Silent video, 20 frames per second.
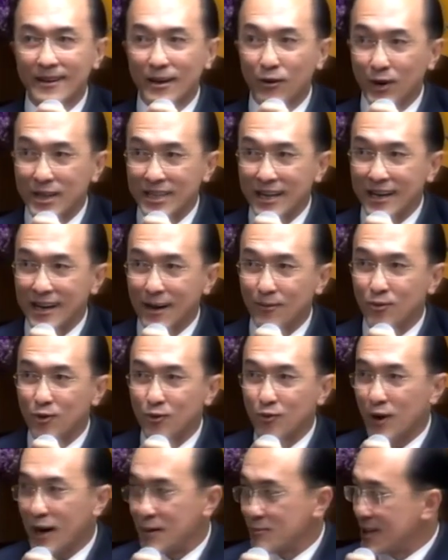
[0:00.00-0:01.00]
วัตกรรมของ
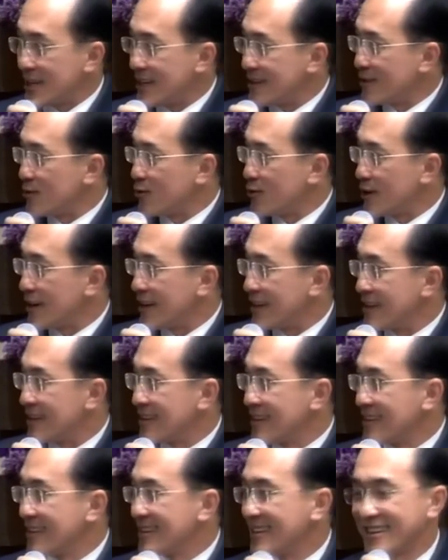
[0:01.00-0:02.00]
ความคิดด้วย
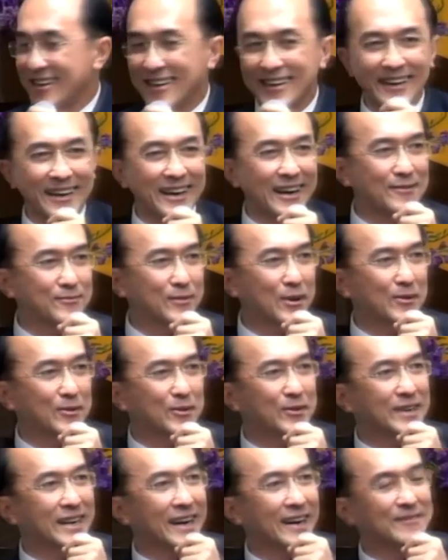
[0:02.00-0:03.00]
ครับ ขอบ
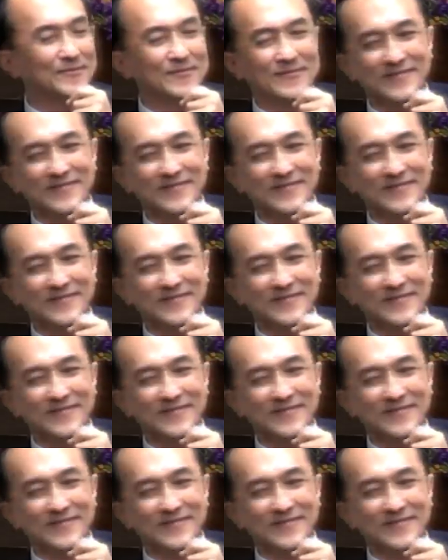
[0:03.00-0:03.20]
คุณครับ